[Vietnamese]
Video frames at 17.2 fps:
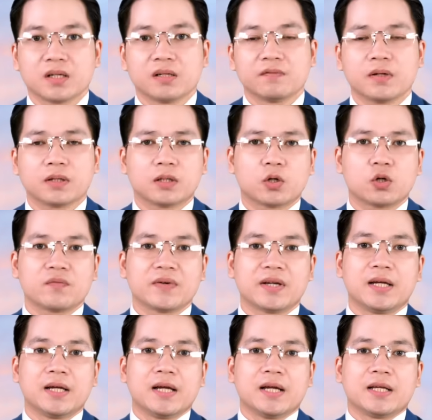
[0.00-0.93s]
Vâng thưa quý
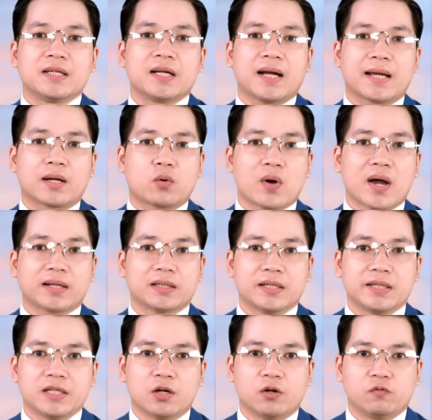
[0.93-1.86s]
vị, những ngày qua
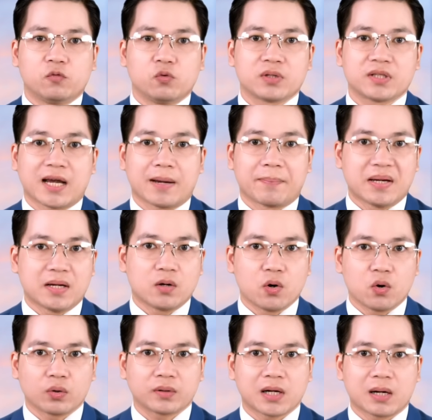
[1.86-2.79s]
thì nhiều vụ trẻ bị
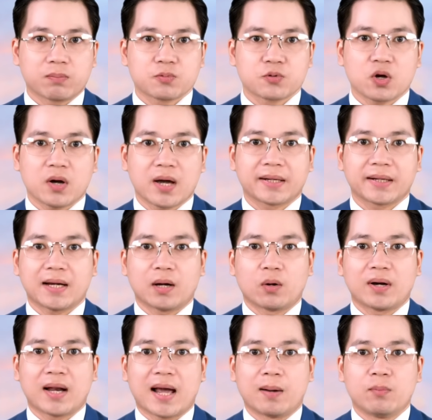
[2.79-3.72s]
ngộ độc do ăn
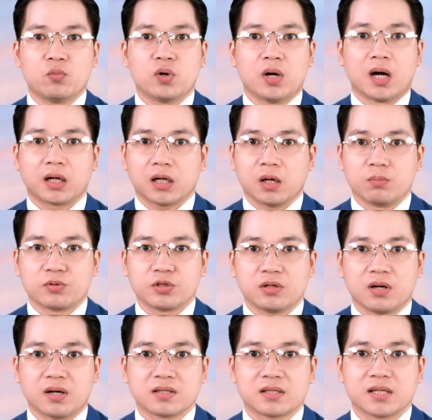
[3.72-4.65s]
kẹo lạ mua ở cổng
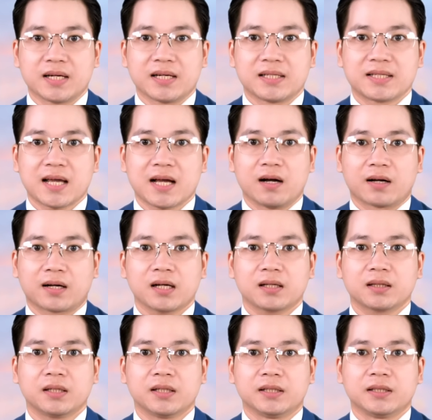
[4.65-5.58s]
trường xảy ra ở các
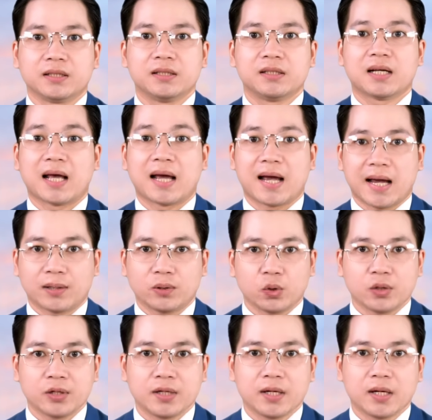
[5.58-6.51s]
tỉnh như là Hà
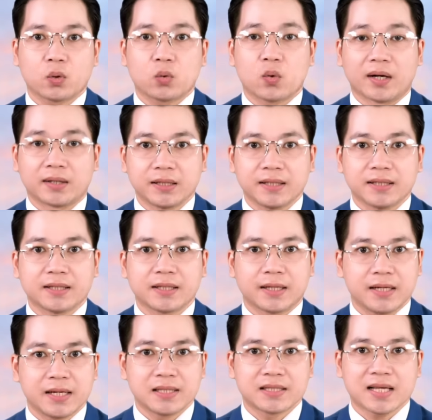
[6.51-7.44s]
Nội, Quảng Ninh,
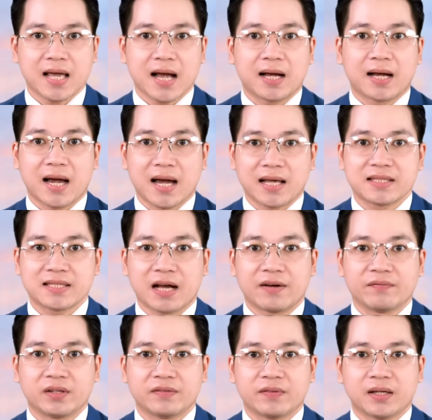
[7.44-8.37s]
Kiên Giang, An
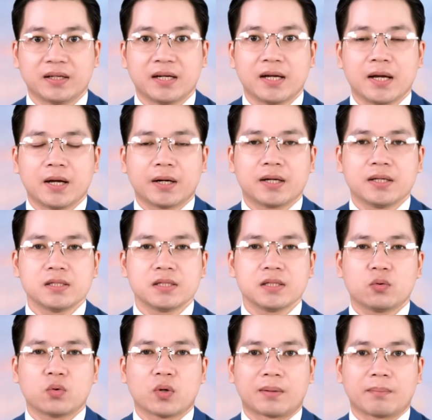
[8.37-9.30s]
Giang vân vân, khiến
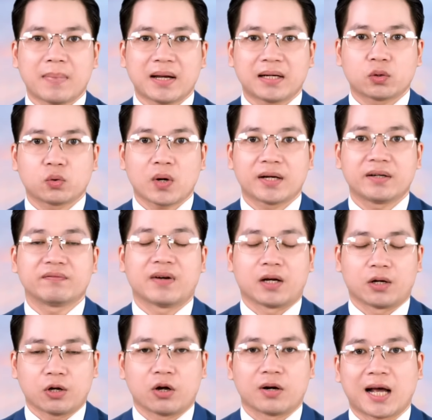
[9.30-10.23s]
dư luận băn khoăn
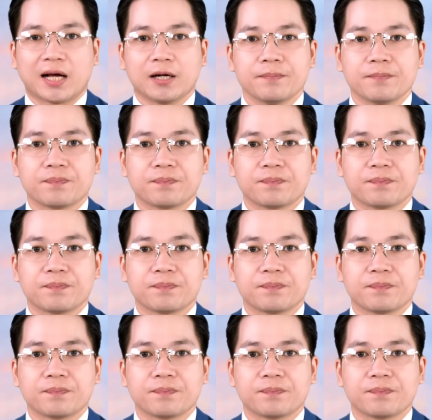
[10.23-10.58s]
và lo lắng.